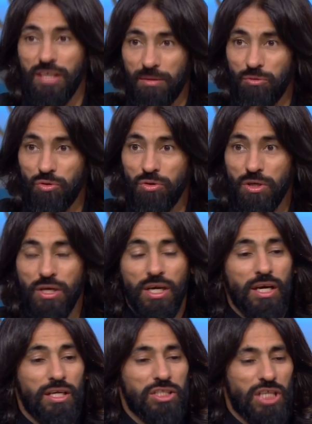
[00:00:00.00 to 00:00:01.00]
ادعموه،
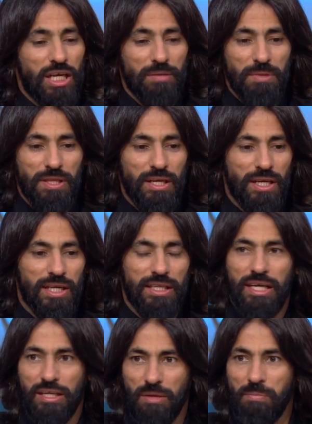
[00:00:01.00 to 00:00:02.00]
ان شاء الله باذن الله
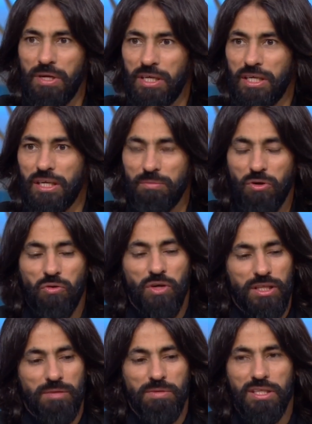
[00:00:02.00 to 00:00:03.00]
تعالى ربنا يكرمنا
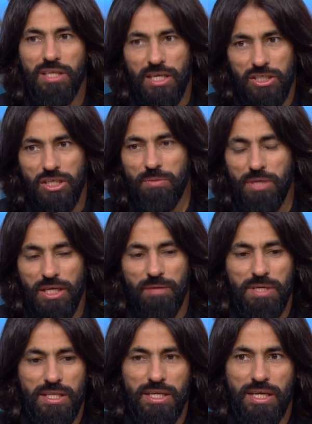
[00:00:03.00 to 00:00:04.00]
ونقدم نتائج كبيره
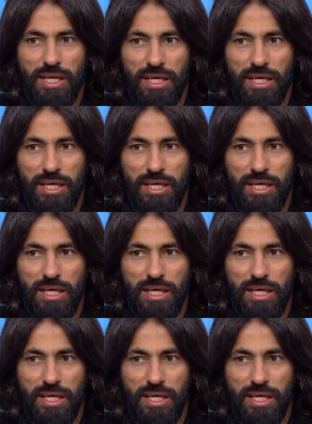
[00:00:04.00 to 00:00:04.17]
باذن